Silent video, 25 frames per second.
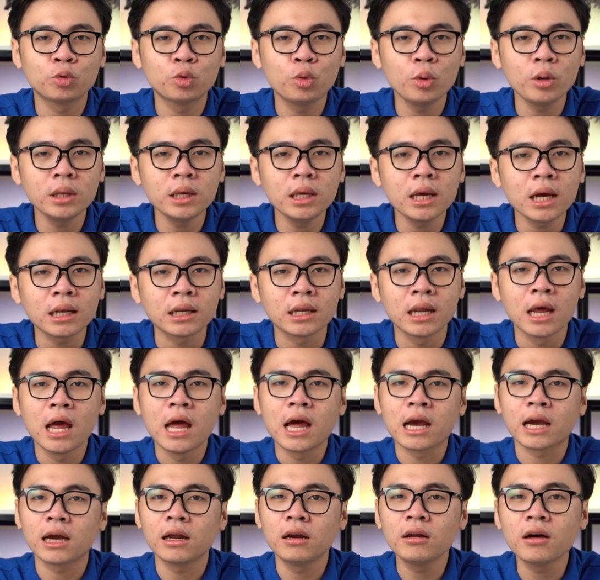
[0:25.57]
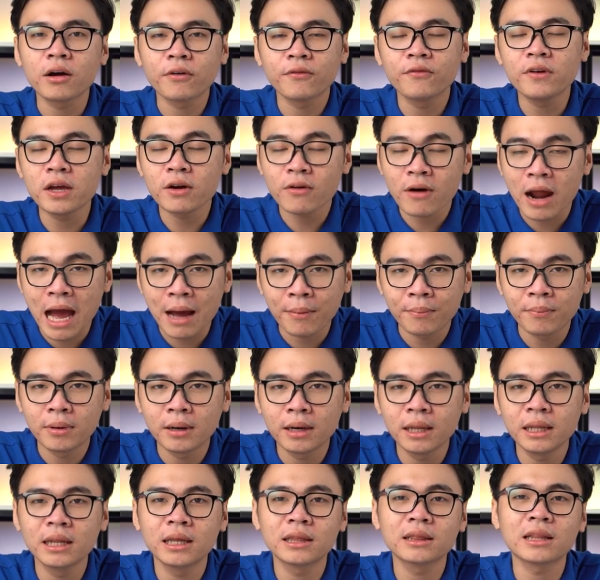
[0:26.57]
Tuy nhiên, cái lượng VRAM
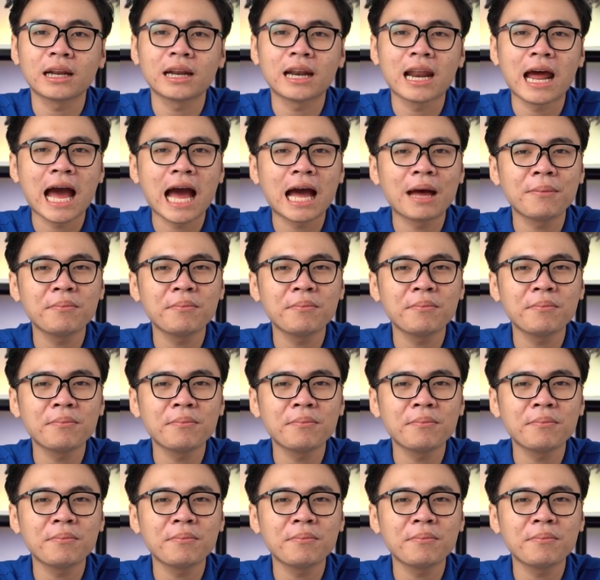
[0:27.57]
lên đến tận